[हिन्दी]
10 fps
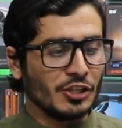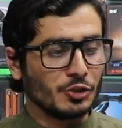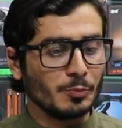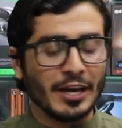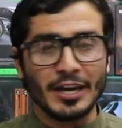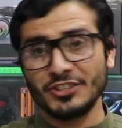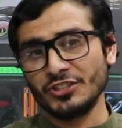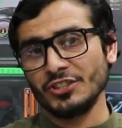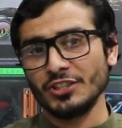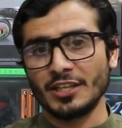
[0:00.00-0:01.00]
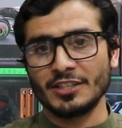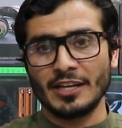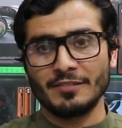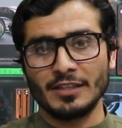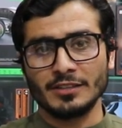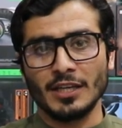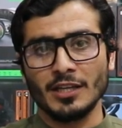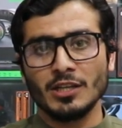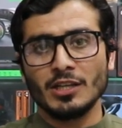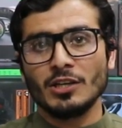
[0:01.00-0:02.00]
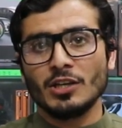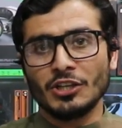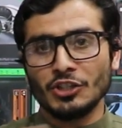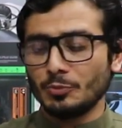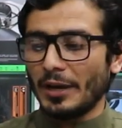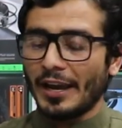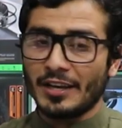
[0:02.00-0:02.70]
इसमें एच डी डी हार्ड ड्राइव आते हैं अच्छा इसमें